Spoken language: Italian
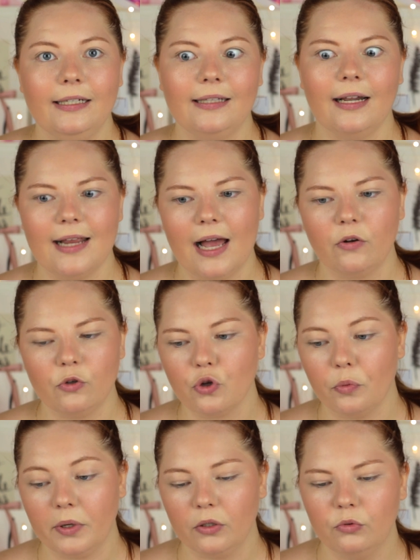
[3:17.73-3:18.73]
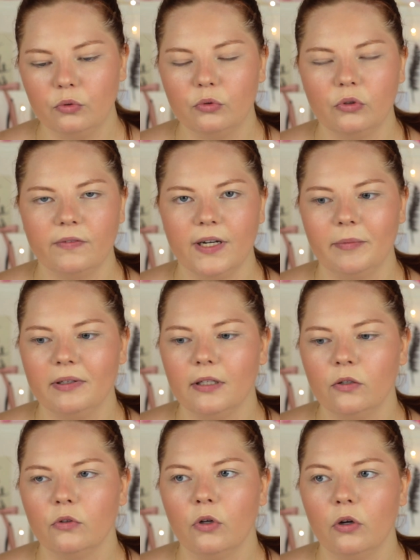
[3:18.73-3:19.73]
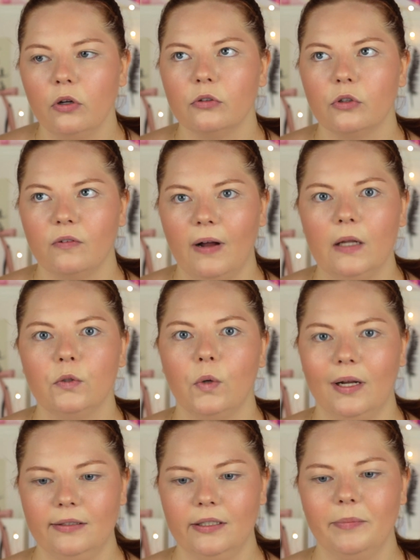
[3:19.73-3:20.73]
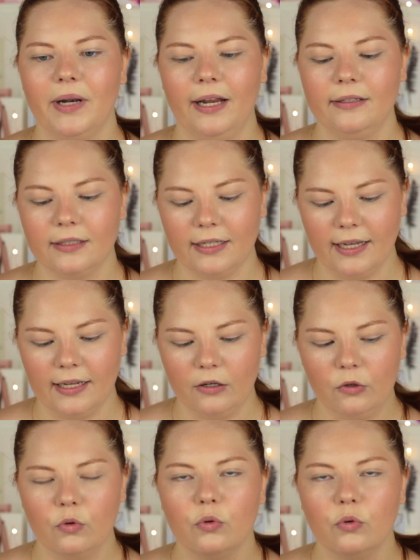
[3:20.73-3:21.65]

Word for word: italiano soprattutto, veramente non ho trovato altri brand che